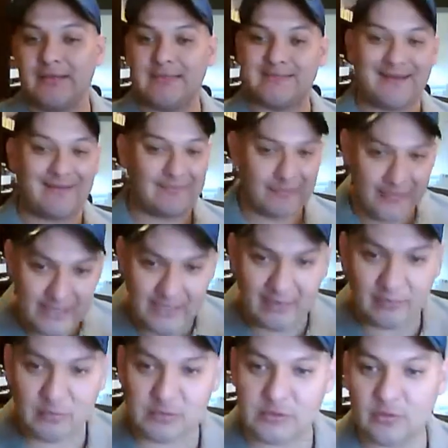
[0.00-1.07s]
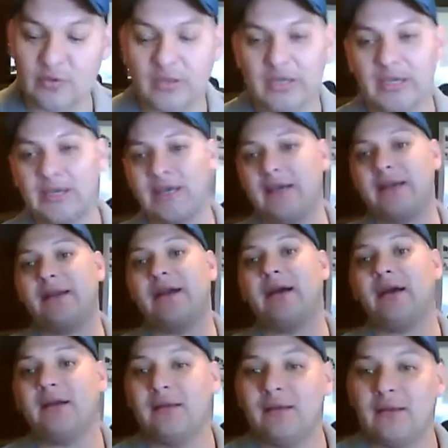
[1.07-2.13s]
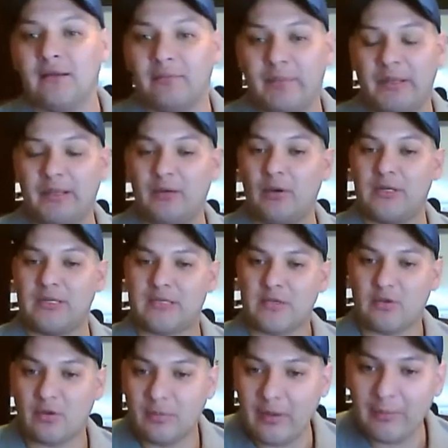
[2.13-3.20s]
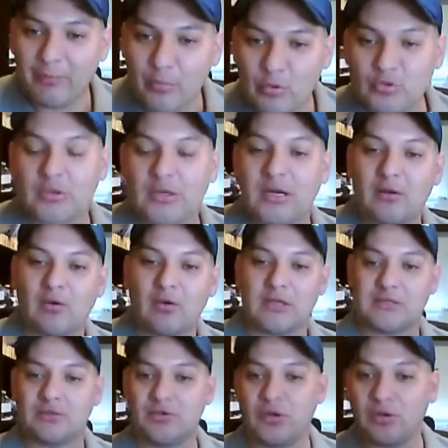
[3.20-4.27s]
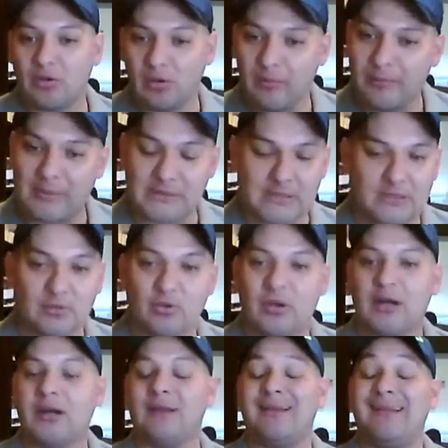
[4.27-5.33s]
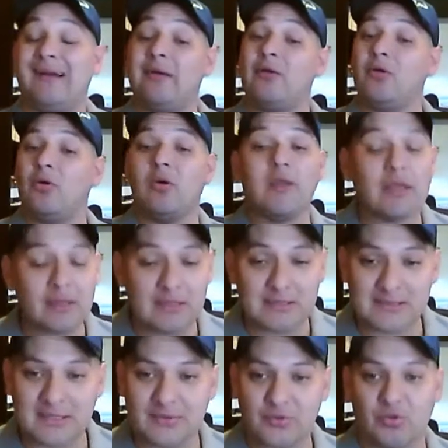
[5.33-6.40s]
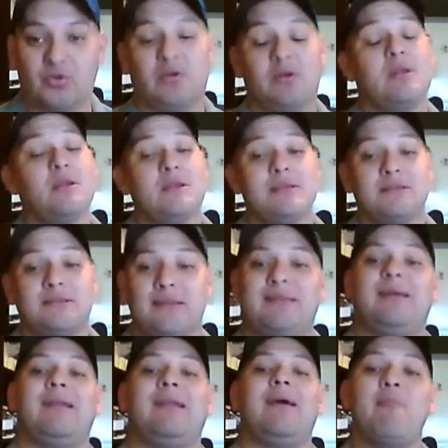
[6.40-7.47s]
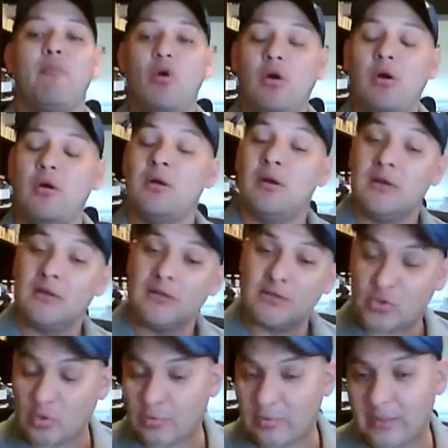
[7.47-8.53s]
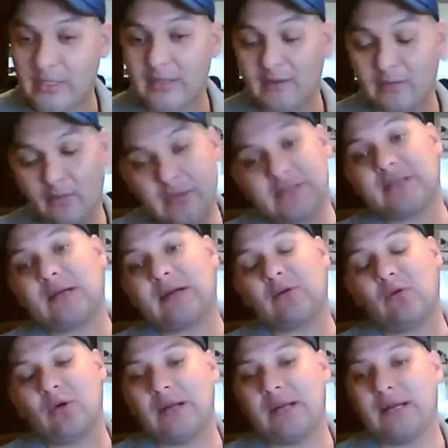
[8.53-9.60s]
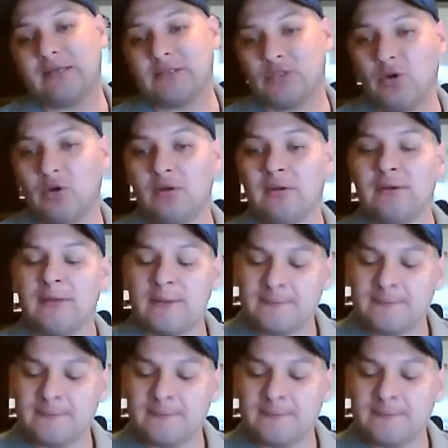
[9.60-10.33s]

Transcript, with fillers: sabíamos lo que era, pero el Señor me puso en el corazón y yo lo empecé a tocar y la gloria del Señor se derramó sobre nuestra congregación